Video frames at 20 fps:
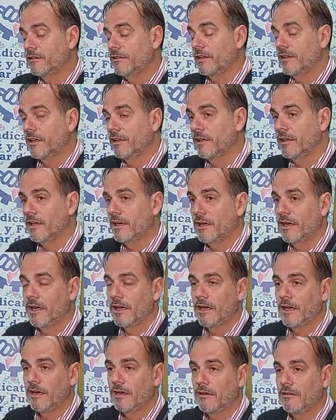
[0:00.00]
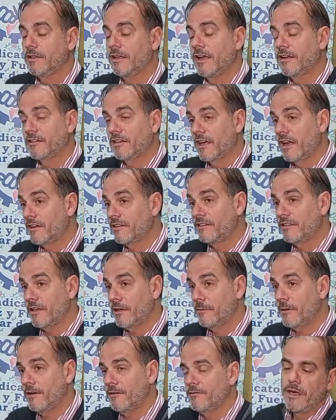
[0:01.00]
se genera la, y nace la
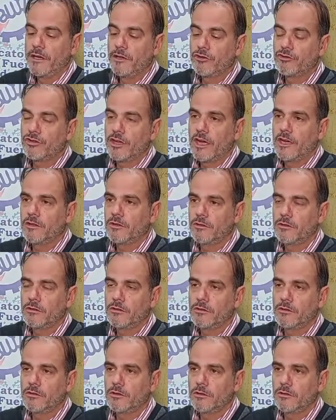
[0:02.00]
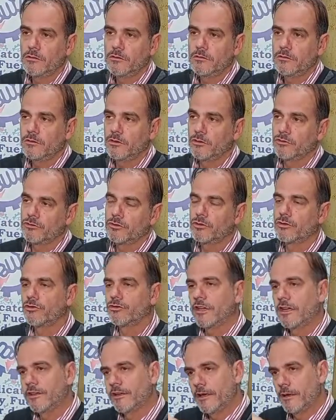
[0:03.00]
ESEBA, pero ya no con
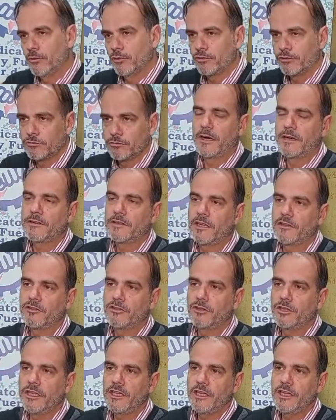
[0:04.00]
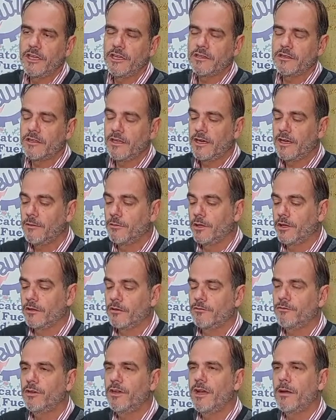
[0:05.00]
nosotros ya éramos parte accionista,
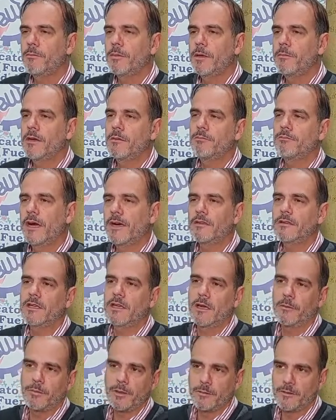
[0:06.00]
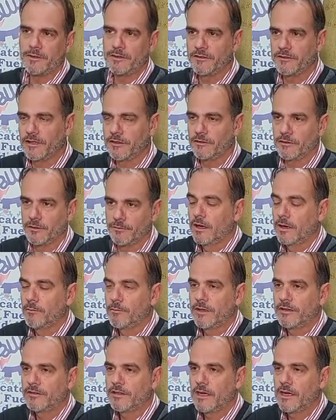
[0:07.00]
bueno, fue la primer parte de la privatización. La
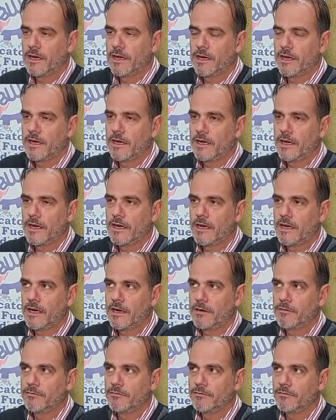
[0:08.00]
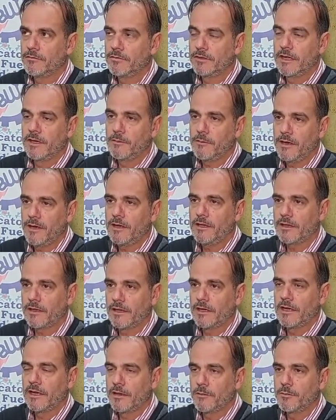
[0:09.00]
empresa DEVA,
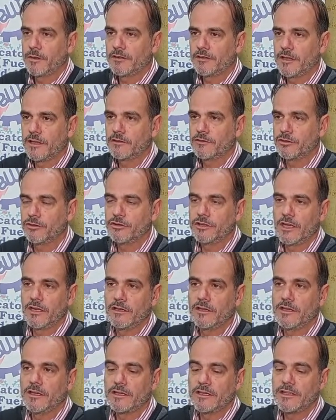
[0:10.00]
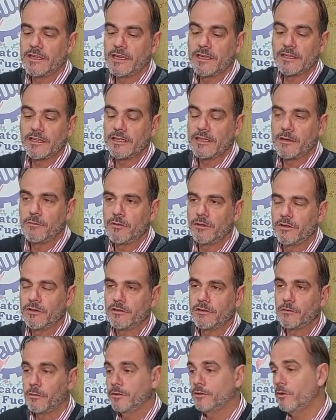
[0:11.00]
que era la empresa social de energía que teníamos en
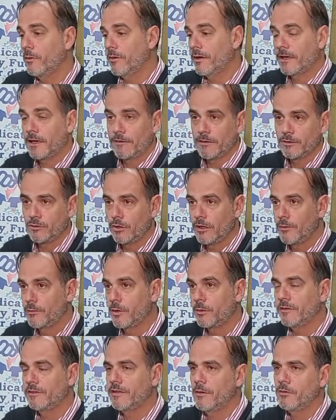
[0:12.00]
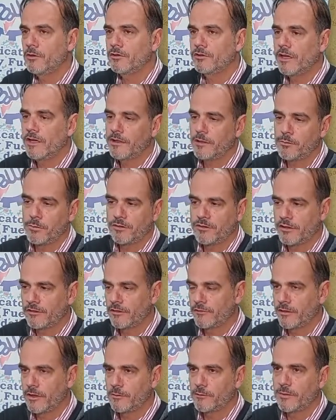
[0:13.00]
ese momento, abarcaba toda la provincia de Buenos Aires, pues ya
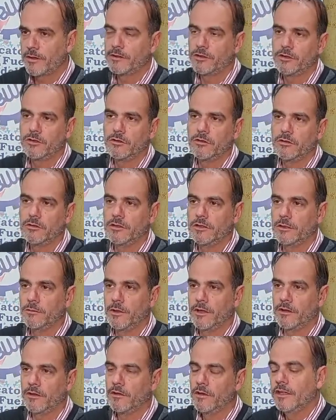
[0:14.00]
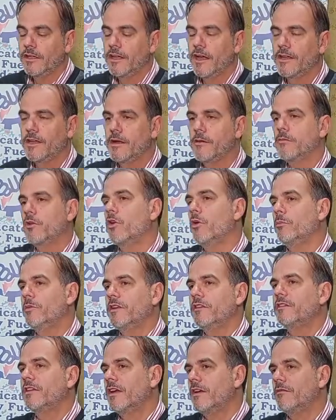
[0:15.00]
se fragmentó y bueno. Y ahí
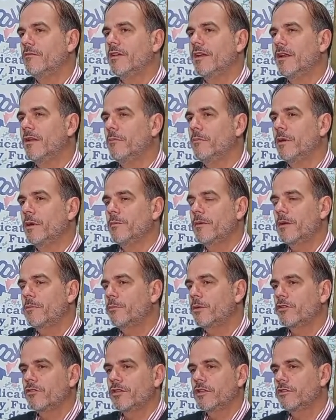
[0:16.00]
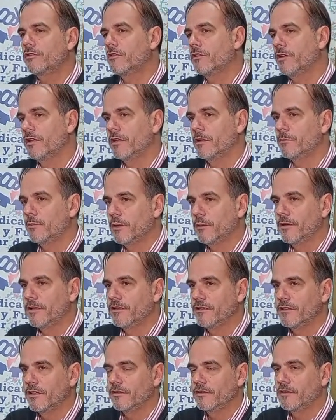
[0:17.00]
comienza el primer proceso de
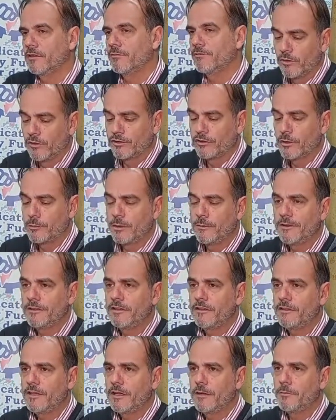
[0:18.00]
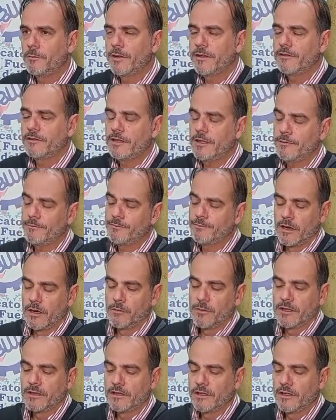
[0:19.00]
privatización. Cuando se privatiza la empresa,
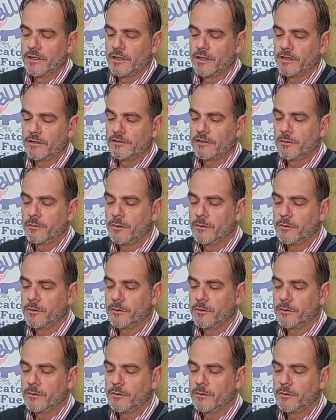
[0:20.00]
realmente se